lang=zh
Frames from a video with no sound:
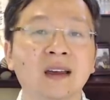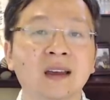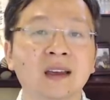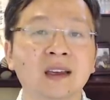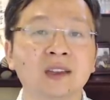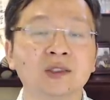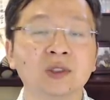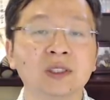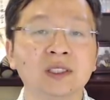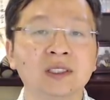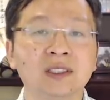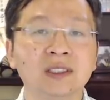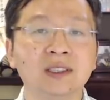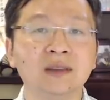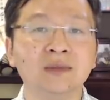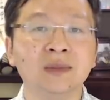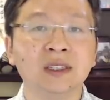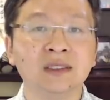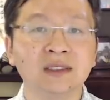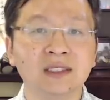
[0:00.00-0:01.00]
所以习
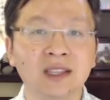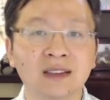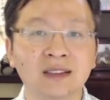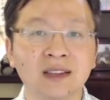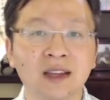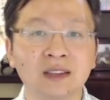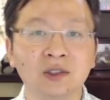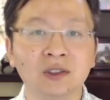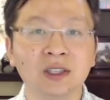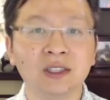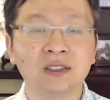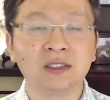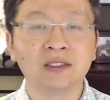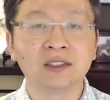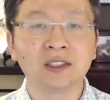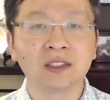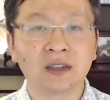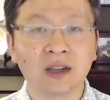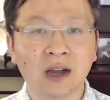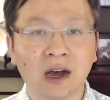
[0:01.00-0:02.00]
近平现在就得认
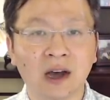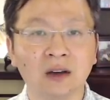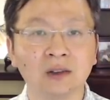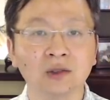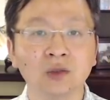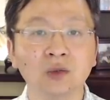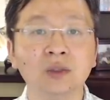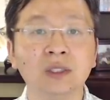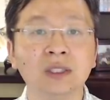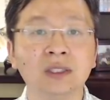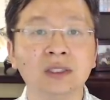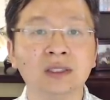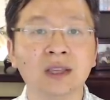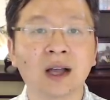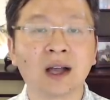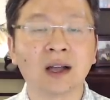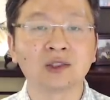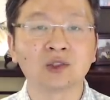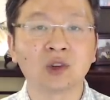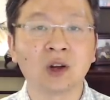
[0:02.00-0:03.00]
真考虑一
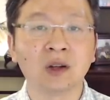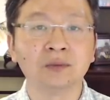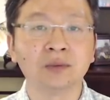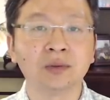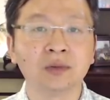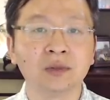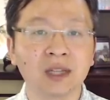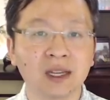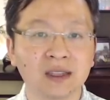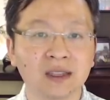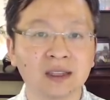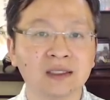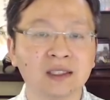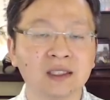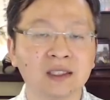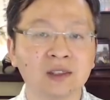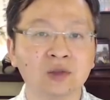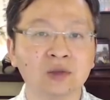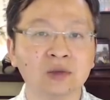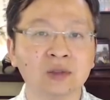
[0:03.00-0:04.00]
下川普给他
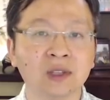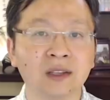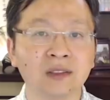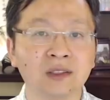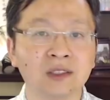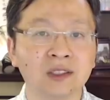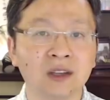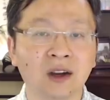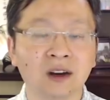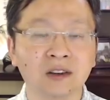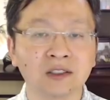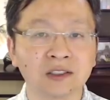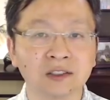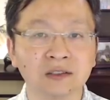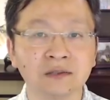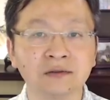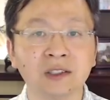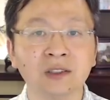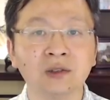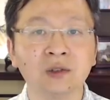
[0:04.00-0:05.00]
提出的 G 二
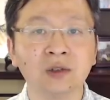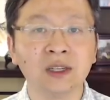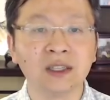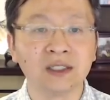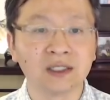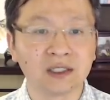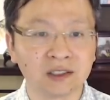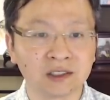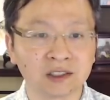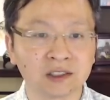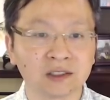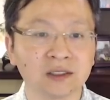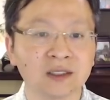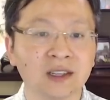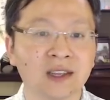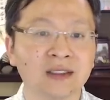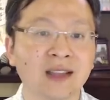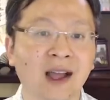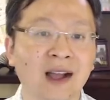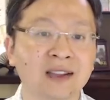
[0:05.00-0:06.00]
十峰会这个时
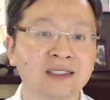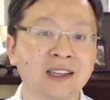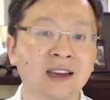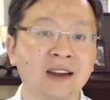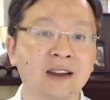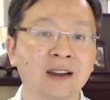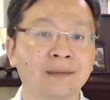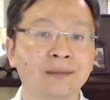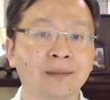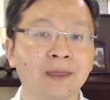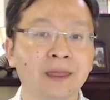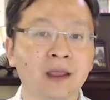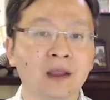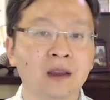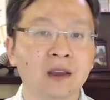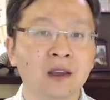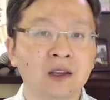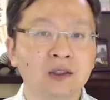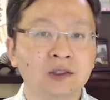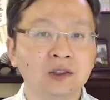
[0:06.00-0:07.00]
间大限了，
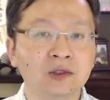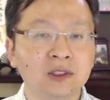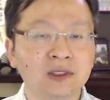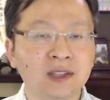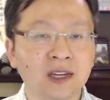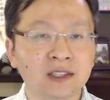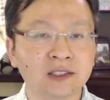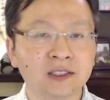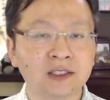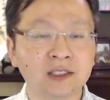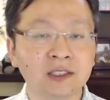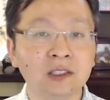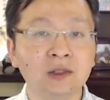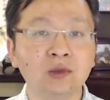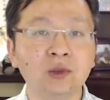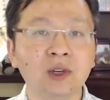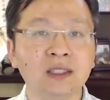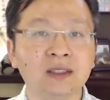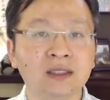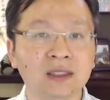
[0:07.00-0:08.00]
就是在十一
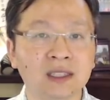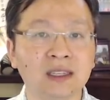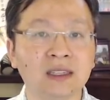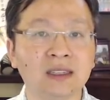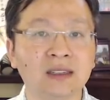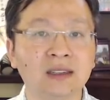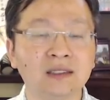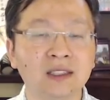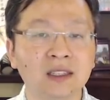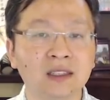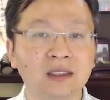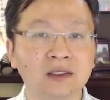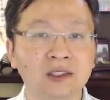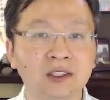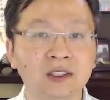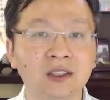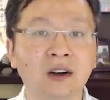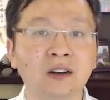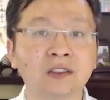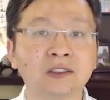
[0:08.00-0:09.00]
月底的这个
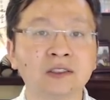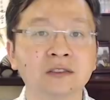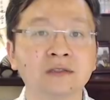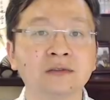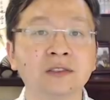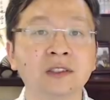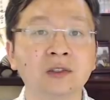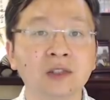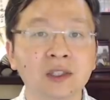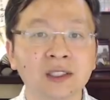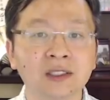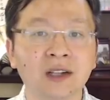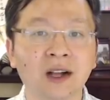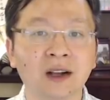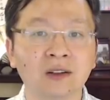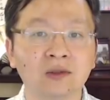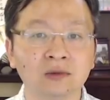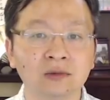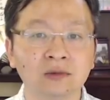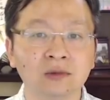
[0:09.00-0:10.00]
G 二十峰会
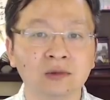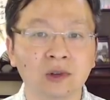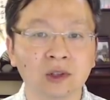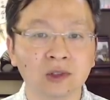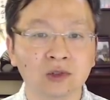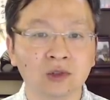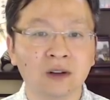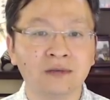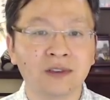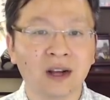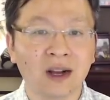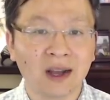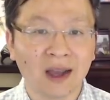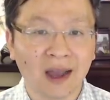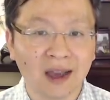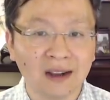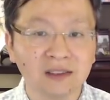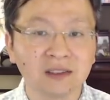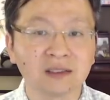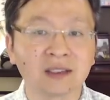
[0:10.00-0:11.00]
上，如果双方
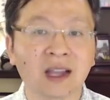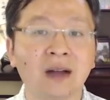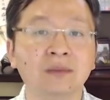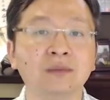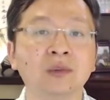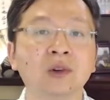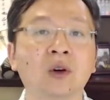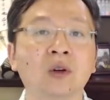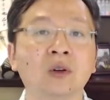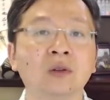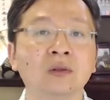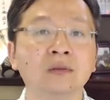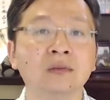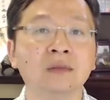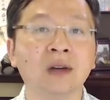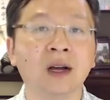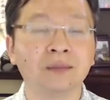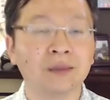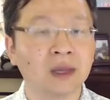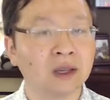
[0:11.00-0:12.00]
还是谈不拢
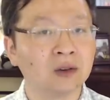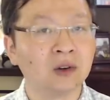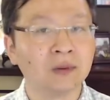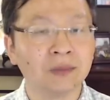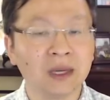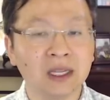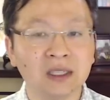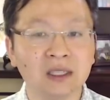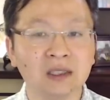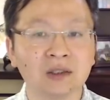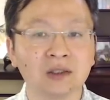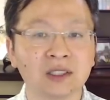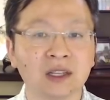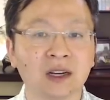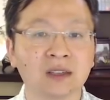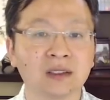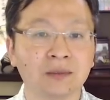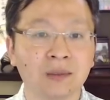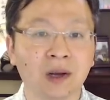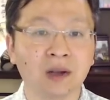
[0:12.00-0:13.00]
啊，美国媒体有这
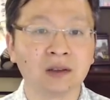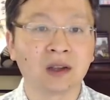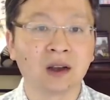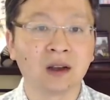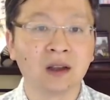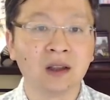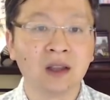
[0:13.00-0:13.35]
样的报道，